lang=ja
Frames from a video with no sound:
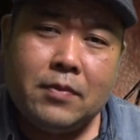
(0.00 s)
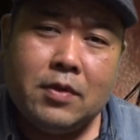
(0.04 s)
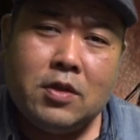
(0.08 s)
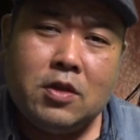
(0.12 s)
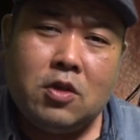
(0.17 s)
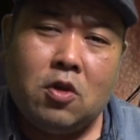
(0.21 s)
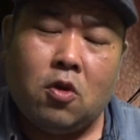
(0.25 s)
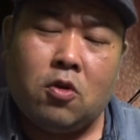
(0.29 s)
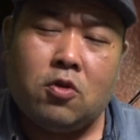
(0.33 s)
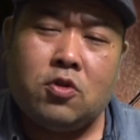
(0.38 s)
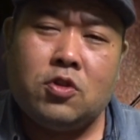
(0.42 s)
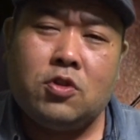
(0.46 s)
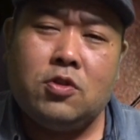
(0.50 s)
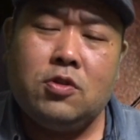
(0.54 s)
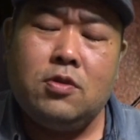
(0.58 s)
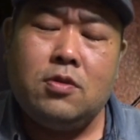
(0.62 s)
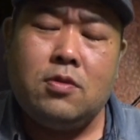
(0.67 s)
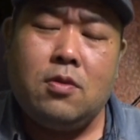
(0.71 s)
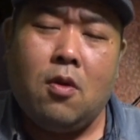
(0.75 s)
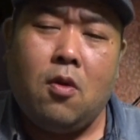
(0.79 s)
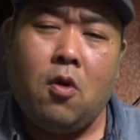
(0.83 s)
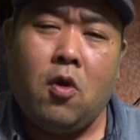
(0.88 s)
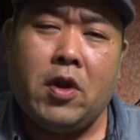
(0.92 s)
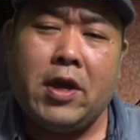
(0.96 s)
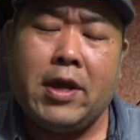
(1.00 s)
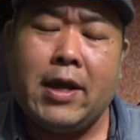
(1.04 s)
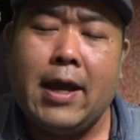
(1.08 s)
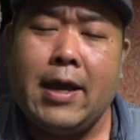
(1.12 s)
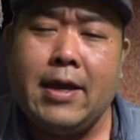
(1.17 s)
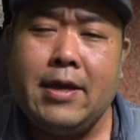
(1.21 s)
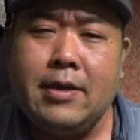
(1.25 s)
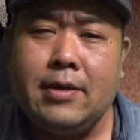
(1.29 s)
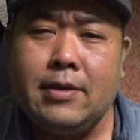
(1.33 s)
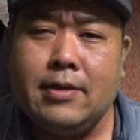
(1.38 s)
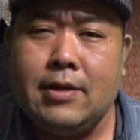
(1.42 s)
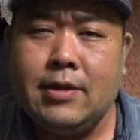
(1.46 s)
よろしくお
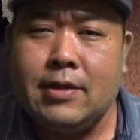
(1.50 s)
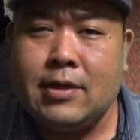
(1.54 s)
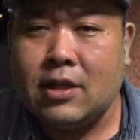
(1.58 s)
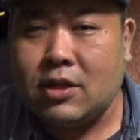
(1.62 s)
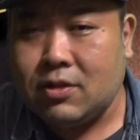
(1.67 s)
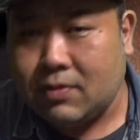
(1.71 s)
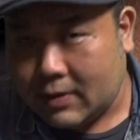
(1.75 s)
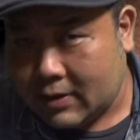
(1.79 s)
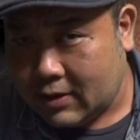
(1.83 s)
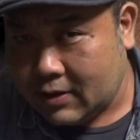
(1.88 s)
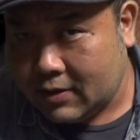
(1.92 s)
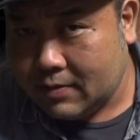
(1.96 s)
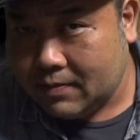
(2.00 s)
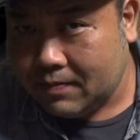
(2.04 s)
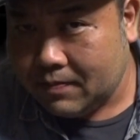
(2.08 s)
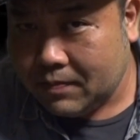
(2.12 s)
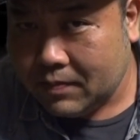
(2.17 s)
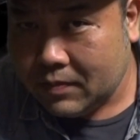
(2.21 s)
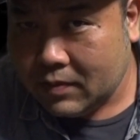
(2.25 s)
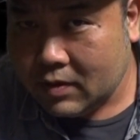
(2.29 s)
願いいたします。